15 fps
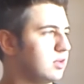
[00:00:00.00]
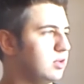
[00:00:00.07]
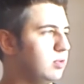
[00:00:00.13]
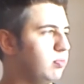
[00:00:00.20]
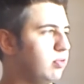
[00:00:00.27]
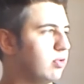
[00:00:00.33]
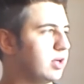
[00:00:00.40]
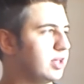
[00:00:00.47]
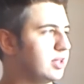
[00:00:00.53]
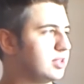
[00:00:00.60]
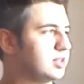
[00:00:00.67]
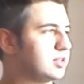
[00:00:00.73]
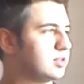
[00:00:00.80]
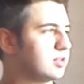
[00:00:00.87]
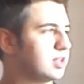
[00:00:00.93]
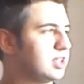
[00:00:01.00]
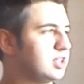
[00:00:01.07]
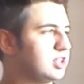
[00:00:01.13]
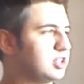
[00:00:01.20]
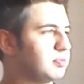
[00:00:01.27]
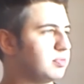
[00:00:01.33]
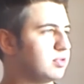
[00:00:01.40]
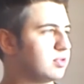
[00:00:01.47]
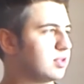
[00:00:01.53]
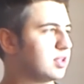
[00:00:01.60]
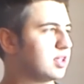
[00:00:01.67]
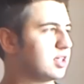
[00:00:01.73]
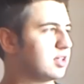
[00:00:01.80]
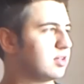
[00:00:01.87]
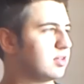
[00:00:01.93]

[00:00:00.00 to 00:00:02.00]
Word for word: Upload Storing je sais plus quoi le